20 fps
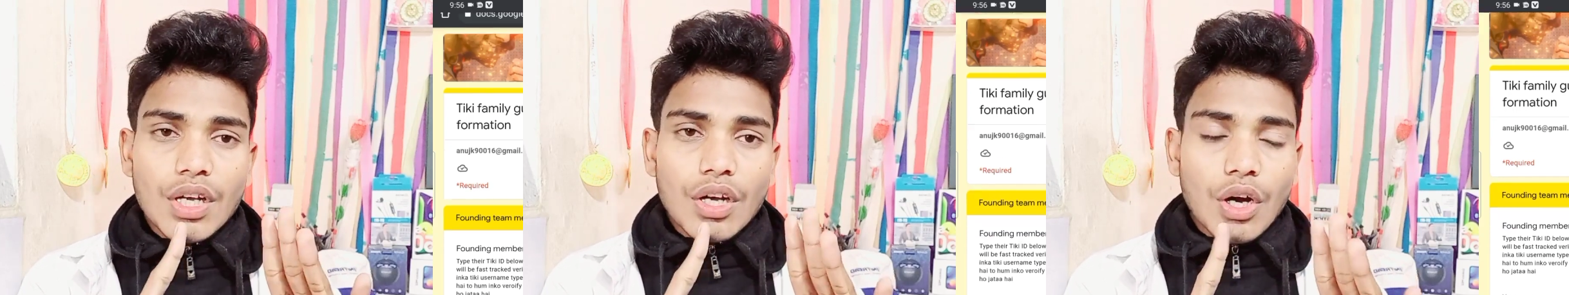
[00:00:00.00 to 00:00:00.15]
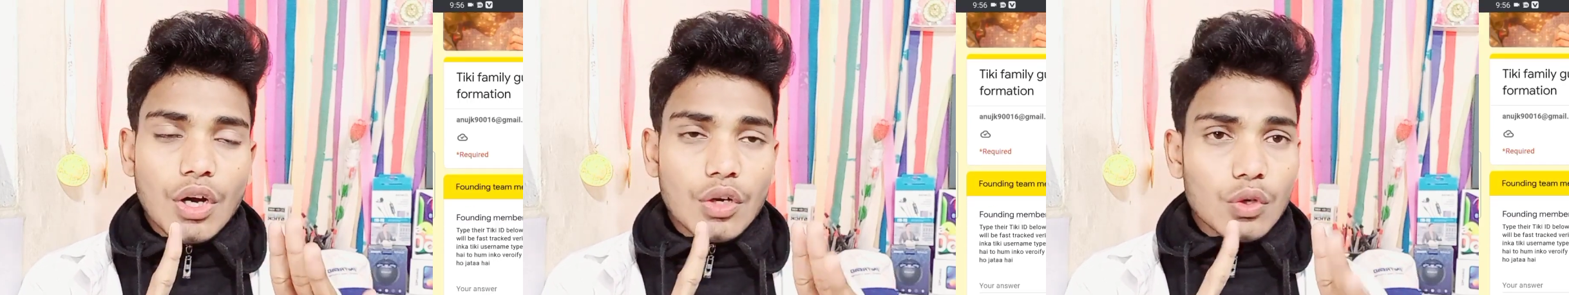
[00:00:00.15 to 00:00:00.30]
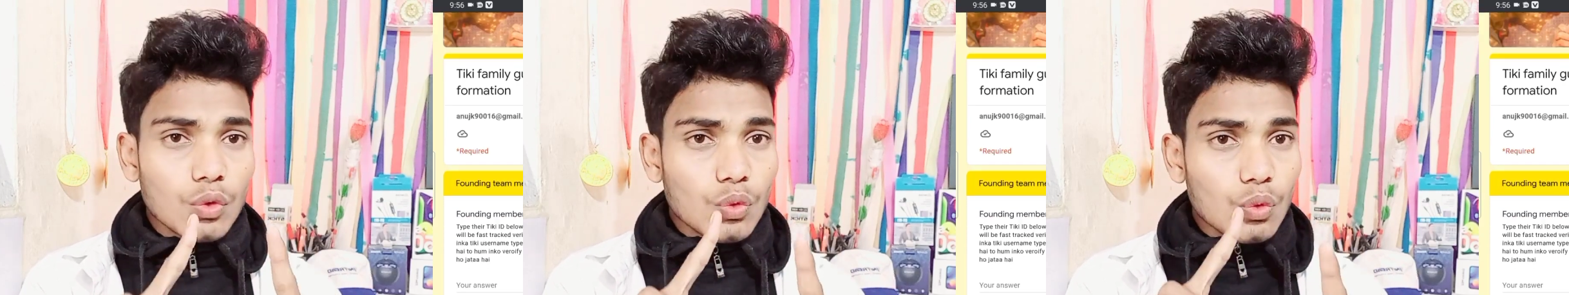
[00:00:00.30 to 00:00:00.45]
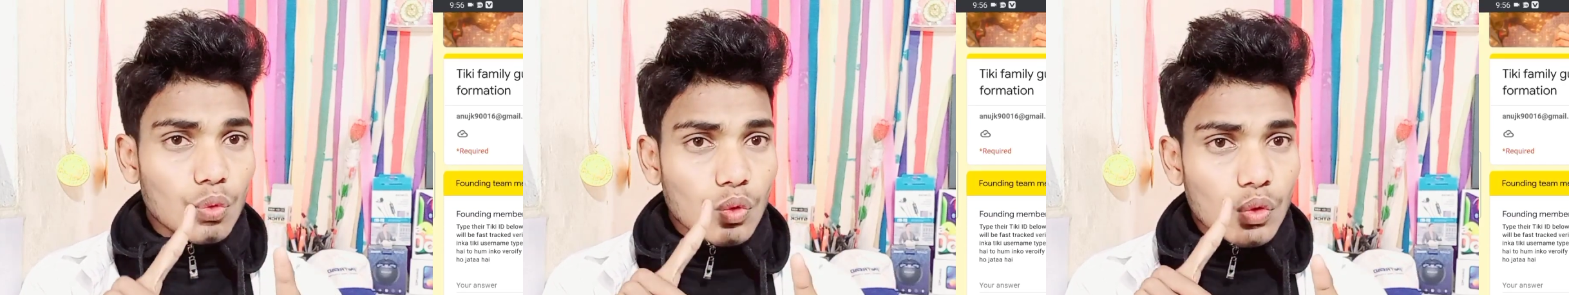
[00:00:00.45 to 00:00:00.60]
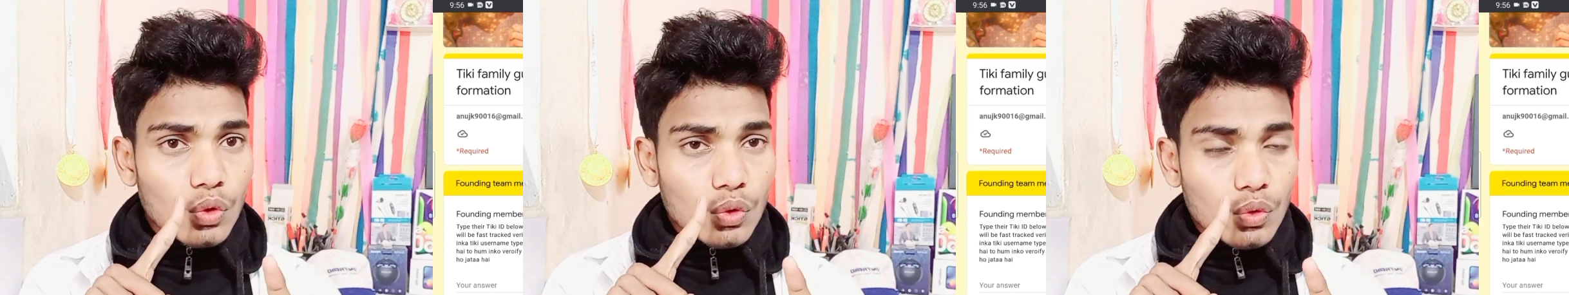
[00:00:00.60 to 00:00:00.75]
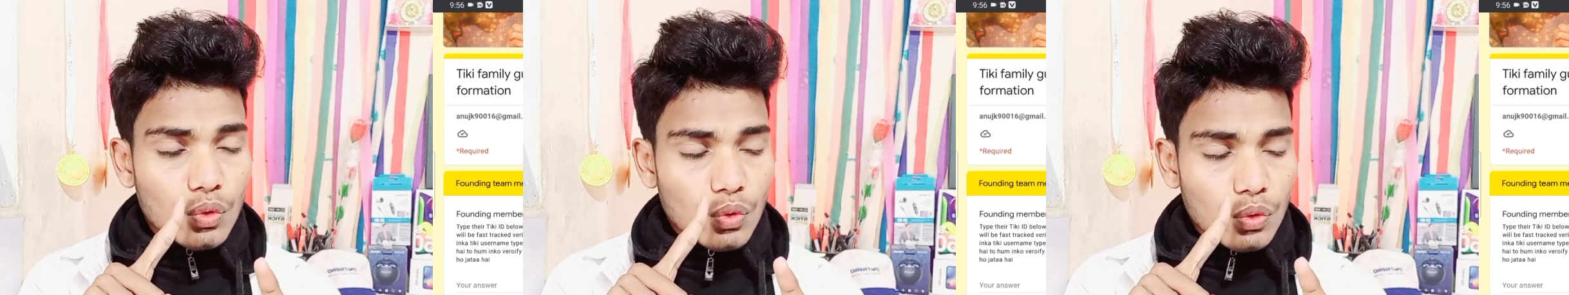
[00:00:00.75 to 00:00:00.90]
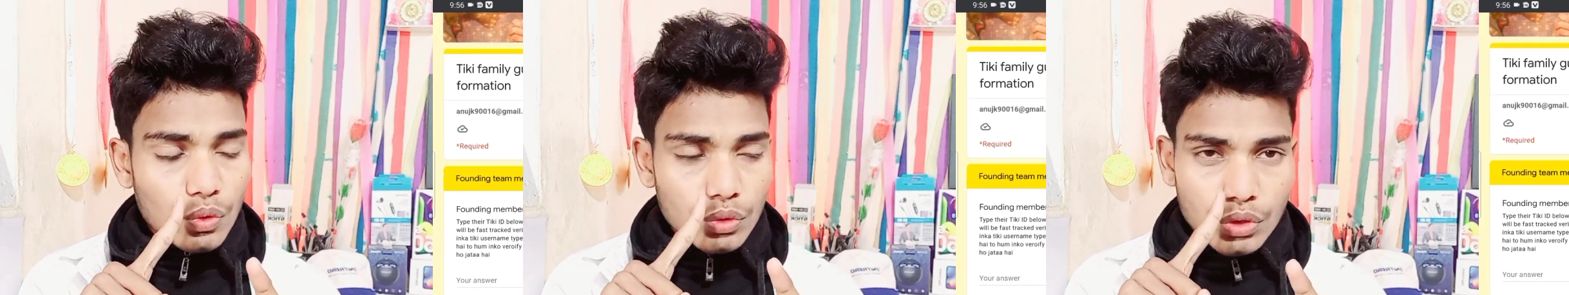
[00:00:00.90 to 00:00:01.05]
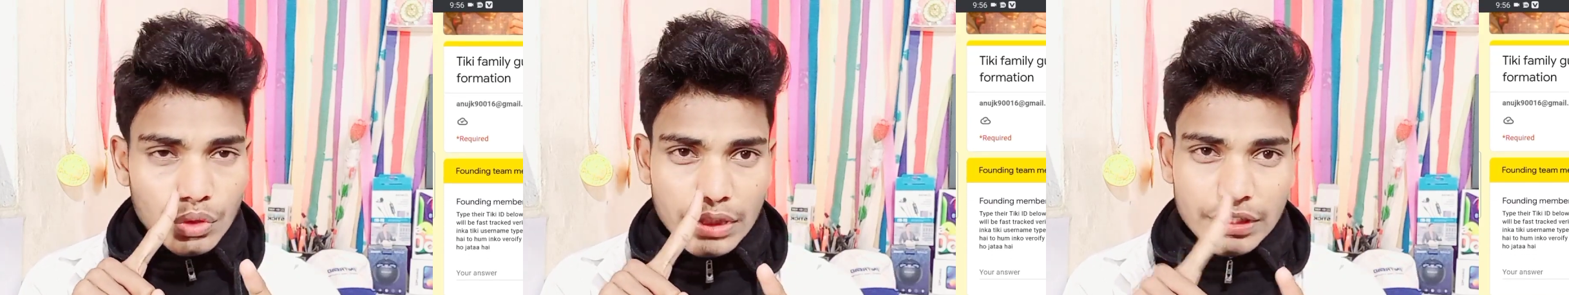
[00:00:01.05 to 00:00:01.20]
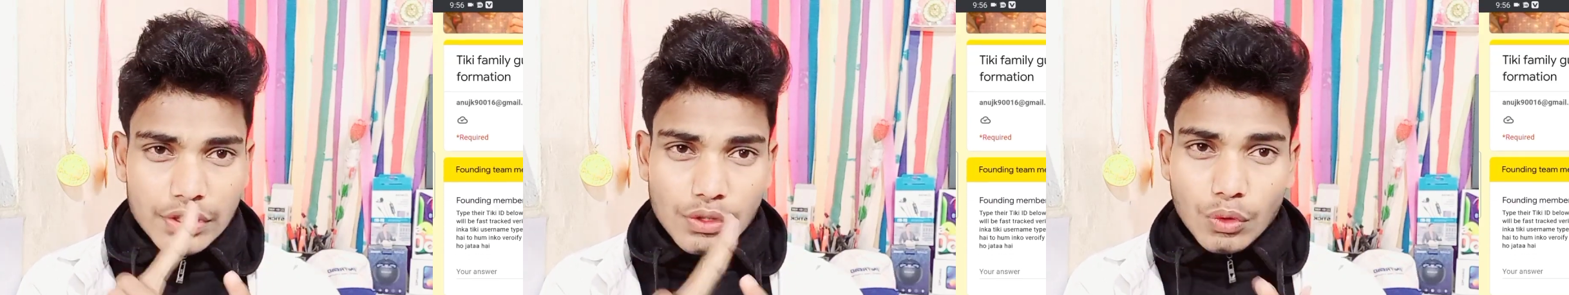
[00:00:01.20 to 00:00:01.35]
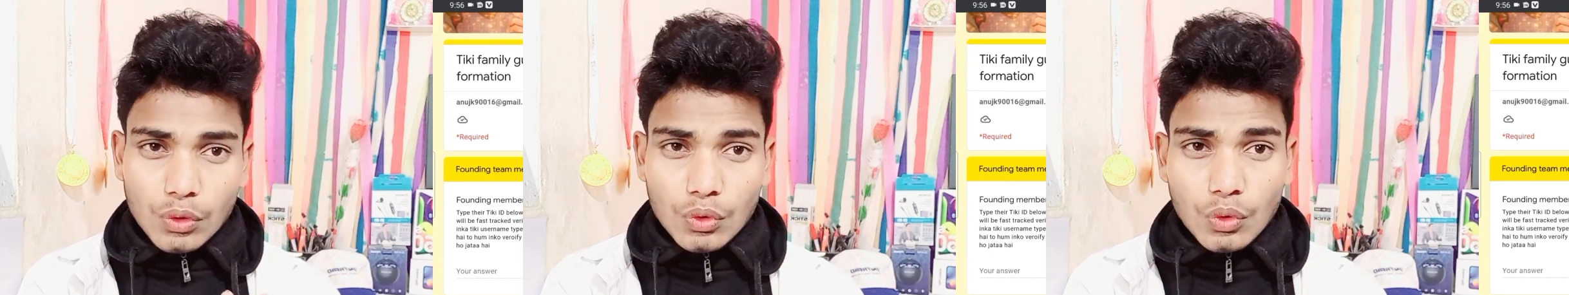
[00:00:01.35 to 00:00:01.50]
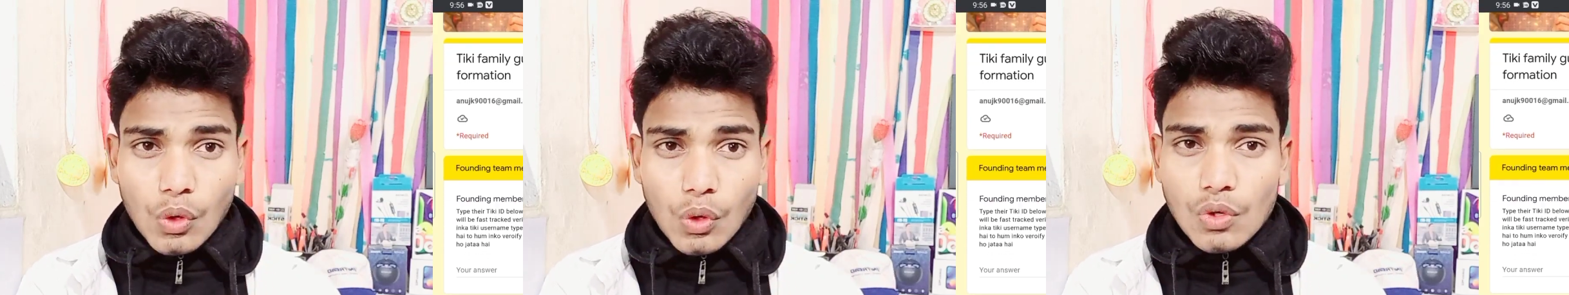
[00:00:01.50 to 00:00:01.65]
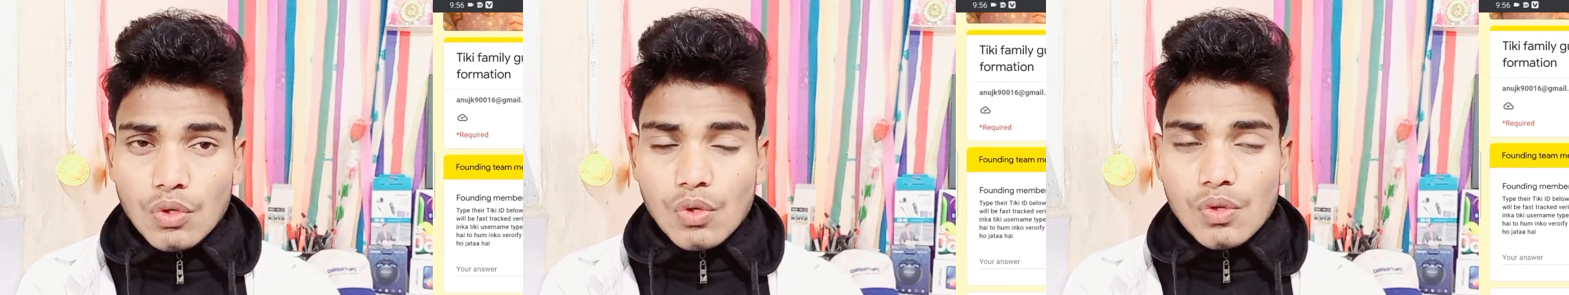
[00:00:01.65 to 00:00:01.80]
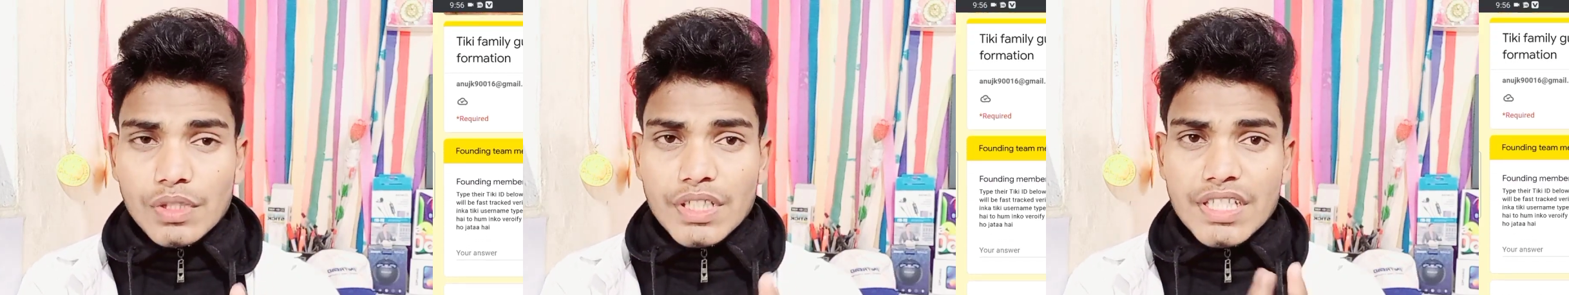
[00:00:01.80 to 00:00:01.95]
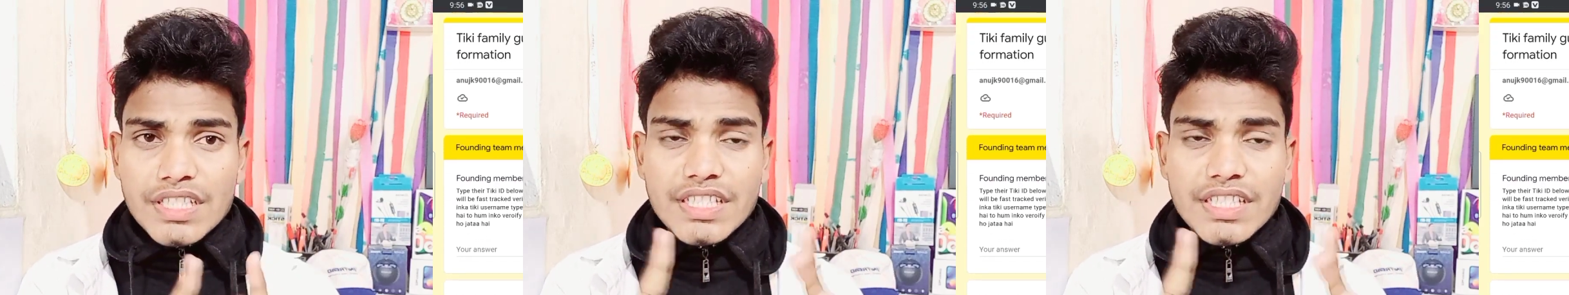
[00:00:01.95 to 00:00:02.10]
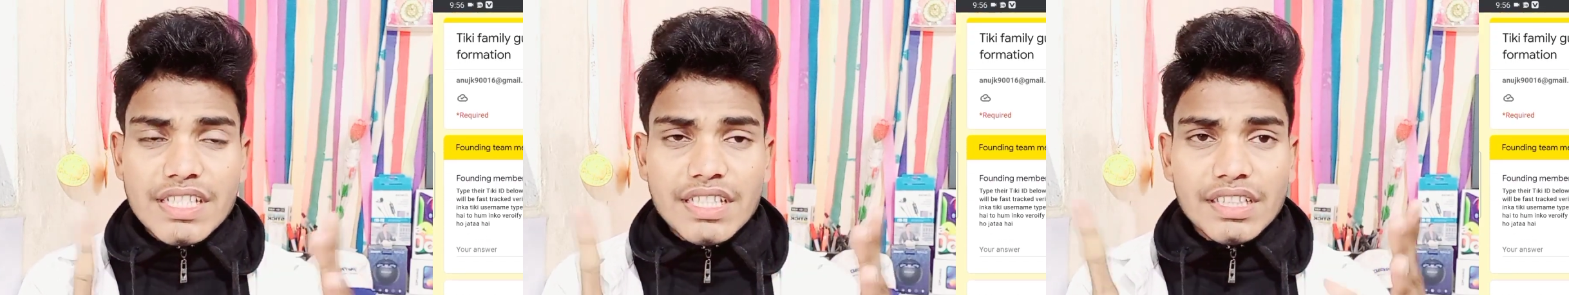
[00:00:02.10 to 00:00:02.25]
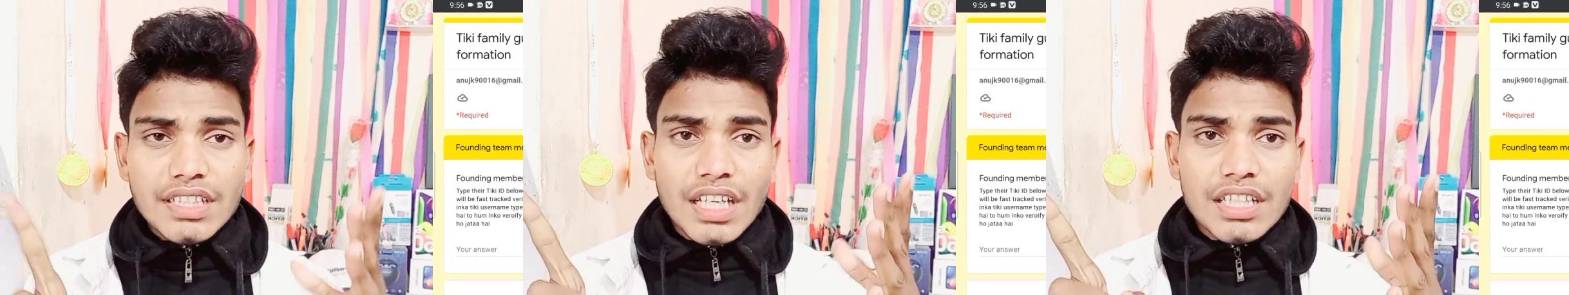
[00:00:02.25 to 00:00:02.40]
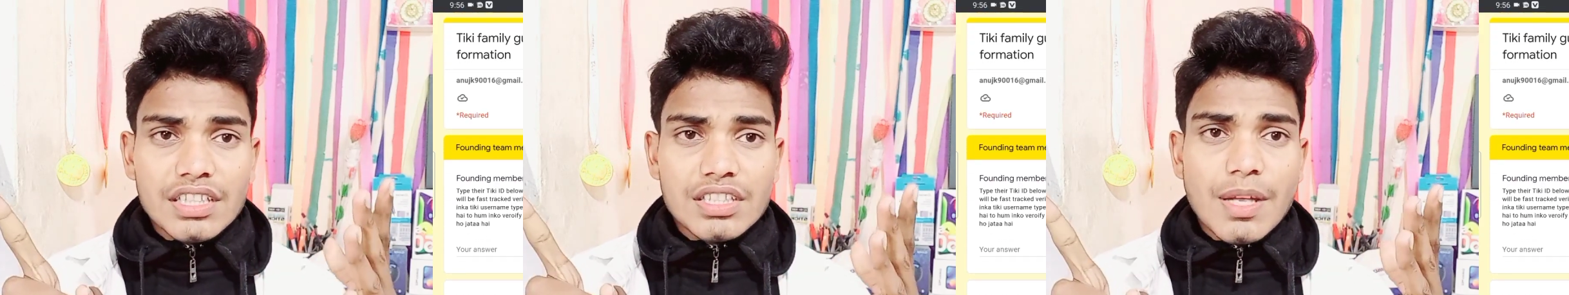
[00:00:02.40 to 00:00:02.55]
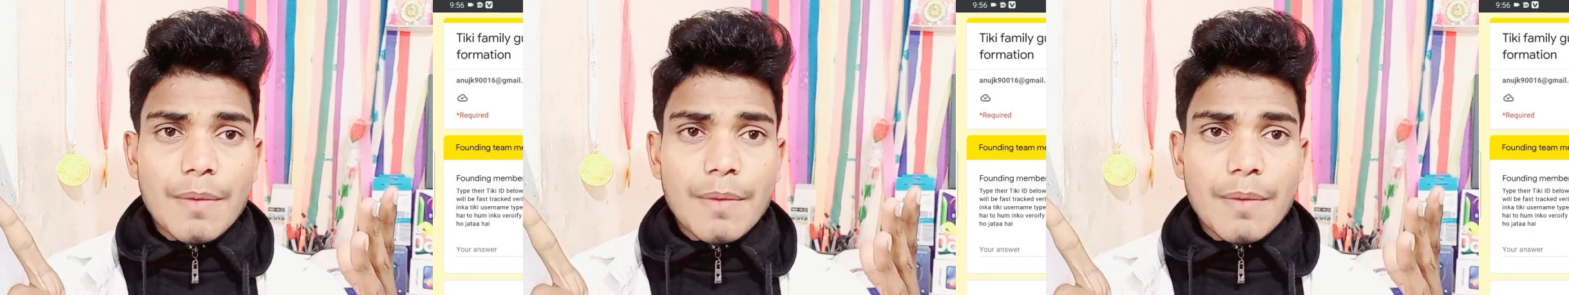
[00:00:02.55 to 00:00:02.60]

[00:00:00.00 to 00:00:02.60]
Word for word: और वो वो दस लोग कौन होंगे जिनका